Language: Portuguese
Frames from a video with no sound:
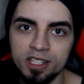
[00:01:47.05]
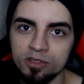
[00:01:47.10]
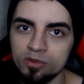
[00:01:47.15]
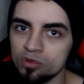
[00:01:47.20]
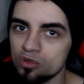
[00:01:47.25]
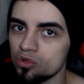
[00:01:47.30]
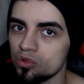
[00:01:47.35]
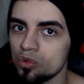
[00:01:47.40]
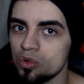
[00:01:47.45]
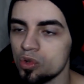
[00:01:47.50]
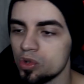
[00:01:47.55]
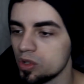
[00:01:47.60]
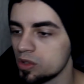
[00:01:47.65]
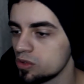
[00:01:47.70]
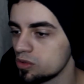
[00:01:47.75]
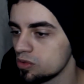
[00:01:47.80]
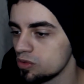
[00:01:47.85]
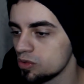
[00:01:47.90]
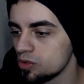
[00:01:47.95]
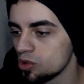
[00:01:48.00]
nos
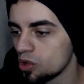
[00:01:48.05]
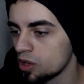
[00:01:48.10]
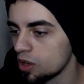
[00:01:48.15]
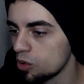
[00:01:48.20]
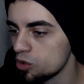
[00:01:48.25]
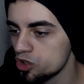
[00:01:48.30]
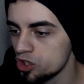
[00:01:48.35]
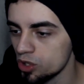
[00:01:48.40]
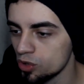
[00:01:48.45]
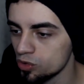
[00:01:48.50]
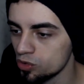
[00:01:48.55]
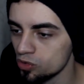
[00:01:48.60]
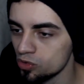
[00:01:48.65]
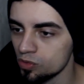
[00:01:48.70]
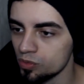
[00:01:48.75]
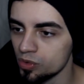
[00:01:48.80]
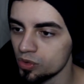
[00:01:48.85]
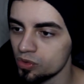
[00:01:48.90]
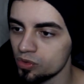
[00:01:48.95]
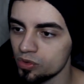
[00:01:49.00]
outros, nocauteando todo
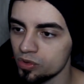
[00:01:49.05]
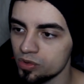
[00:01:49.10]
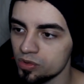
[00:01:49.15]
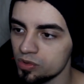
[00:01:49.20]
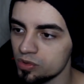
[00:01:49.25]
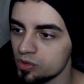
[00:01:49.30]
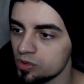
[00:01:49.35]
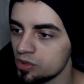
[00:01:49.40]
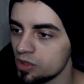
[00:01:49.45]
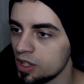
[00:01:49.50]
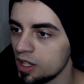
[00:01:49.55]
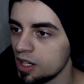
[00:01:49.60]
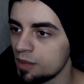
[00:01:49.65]
mundo.